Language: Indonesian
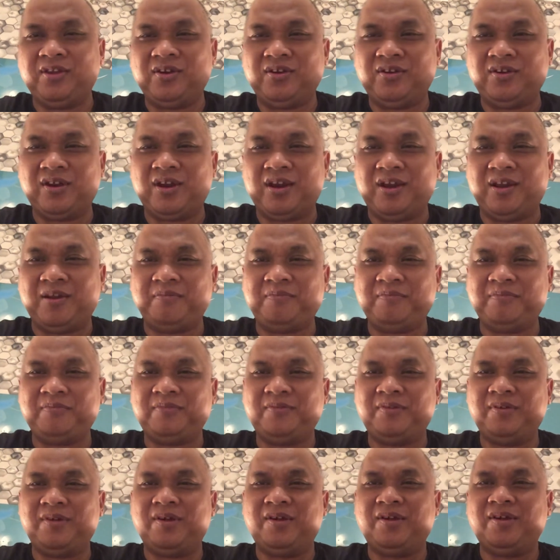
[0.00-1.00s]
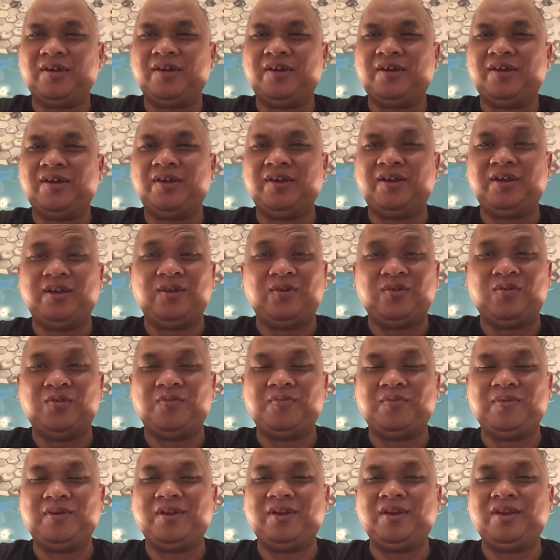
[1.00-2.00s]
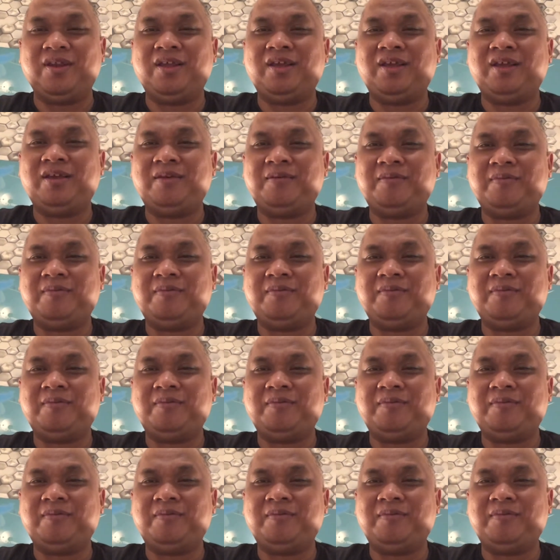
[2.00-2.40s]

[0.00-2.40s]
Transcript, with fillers: dalam Hidup ini